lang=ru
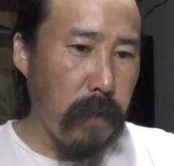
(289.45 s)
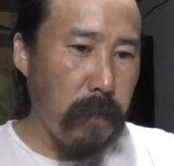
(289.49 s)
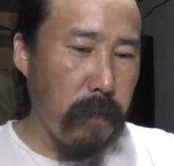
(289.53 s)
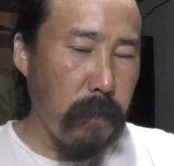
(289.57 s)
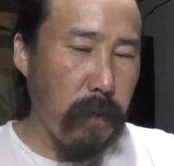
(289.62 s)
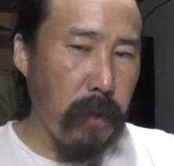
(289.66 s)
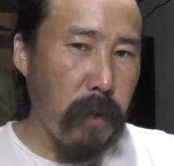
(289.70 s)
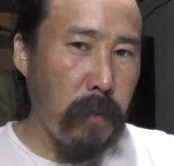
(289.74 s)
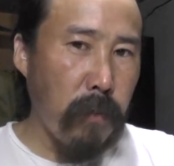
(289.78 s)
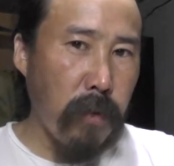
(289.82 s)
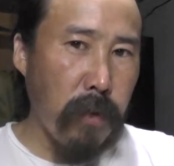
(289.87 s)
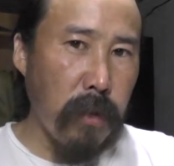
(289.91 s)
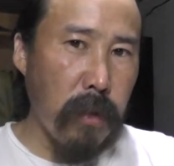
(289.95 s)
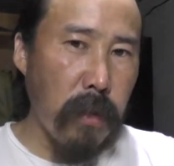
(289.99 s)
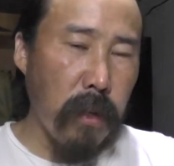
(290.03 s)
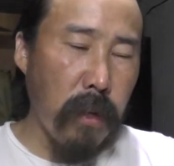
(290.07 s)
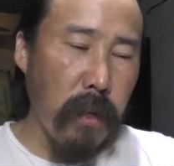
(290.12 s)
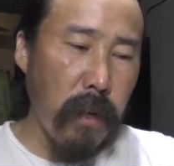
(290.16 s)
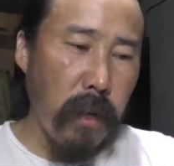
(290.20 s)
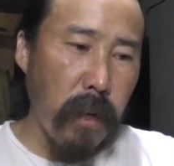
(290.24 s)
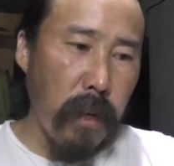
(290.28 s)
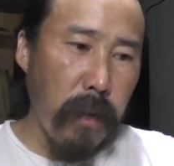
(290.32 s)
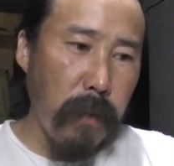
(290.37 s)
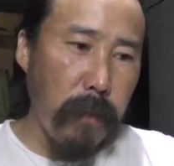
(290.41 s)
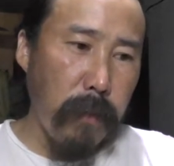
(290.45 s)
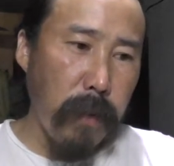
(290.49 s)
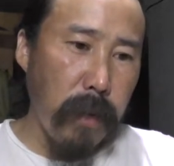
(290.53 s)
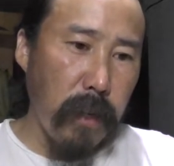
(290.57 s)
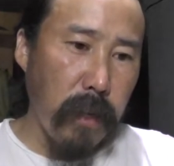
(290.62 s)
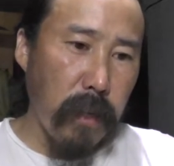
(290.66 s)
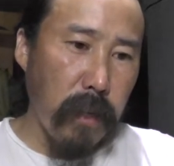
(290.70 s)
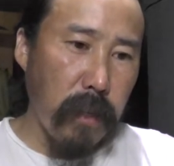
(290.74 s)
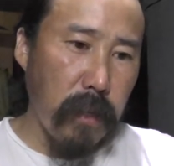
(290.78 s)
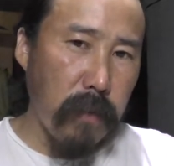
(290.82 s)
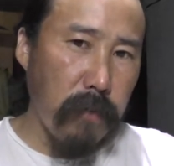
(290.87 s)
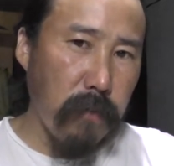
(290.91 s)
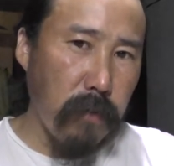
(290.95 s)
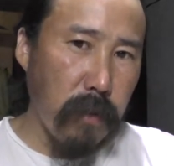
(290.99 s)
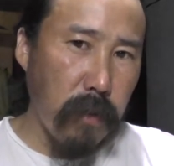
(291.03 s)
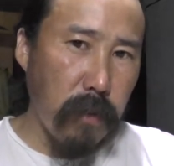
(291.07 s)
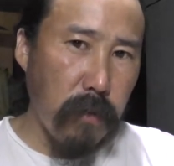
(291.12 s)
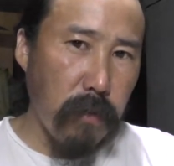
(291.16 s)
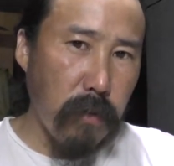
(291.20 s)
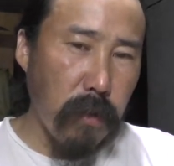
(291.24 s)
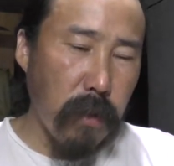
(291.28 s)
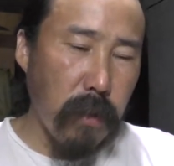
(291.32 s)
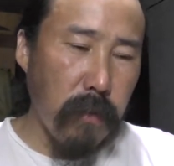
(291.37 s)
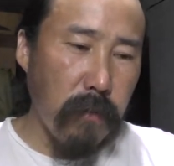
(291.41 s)
Потому что перекись
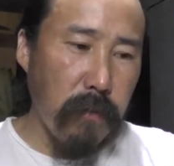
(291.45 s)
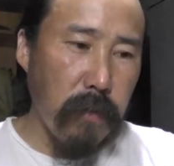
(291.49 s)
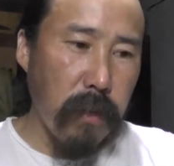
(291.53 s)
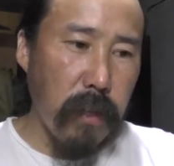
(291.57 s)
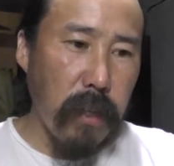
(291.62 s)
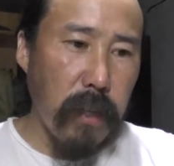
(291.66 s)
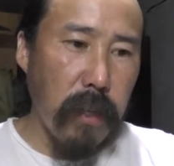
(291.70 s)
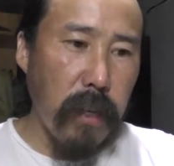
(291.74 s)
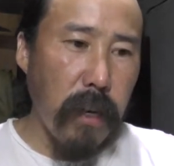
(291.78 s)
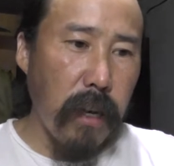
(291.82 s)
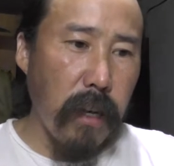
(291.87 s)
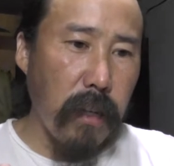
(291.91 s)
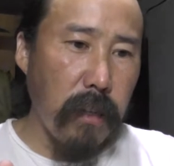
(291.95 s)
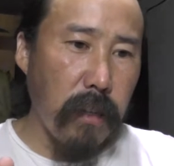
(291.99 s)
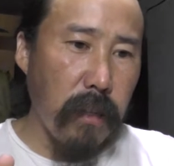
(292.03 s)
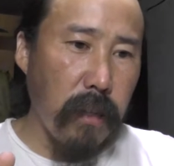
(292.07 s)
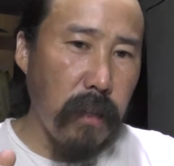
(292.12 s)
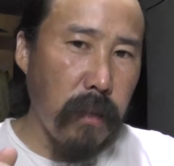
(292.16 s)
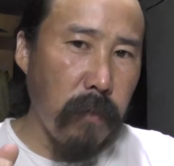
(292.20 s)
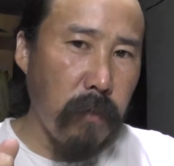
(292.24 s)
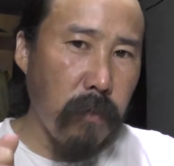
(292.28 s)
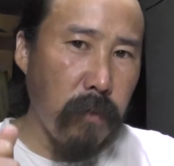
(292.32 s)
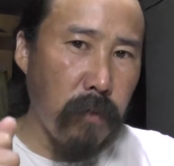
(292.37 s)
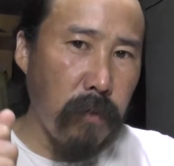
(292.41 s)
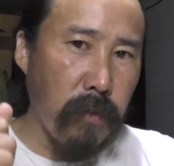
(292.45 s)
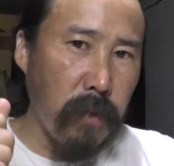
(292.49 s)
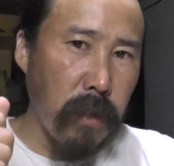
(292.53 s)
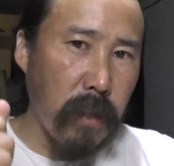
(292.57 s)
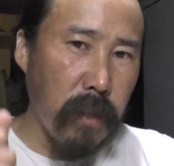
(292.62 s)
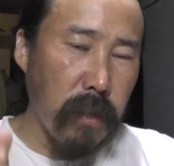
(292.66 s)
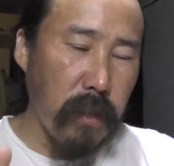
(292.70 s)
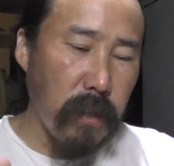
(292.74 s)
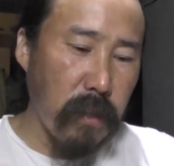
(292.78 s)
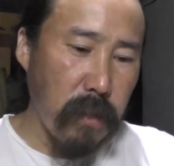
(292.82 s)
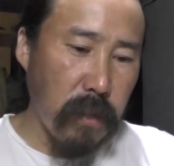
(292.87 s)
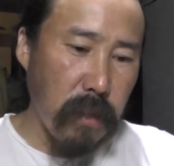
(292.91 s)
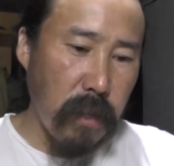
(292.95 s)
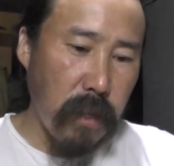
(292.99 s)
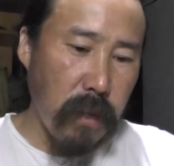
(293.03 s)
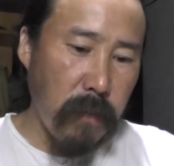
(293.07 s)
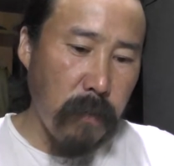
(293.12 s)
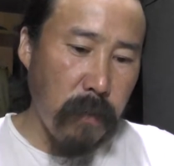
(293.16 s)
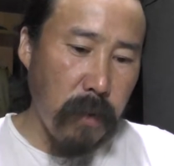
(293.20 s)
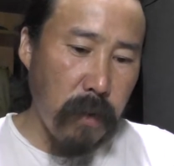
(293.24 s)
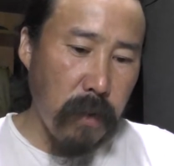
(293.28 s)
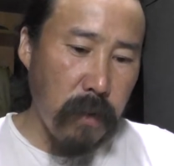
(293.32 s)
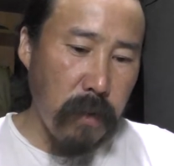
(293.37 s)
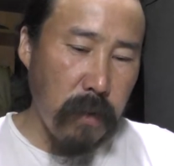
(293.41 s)
водорода выделяет иммунная
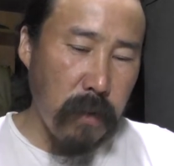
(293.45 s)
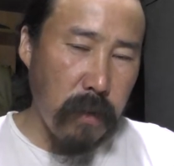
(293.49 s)
система.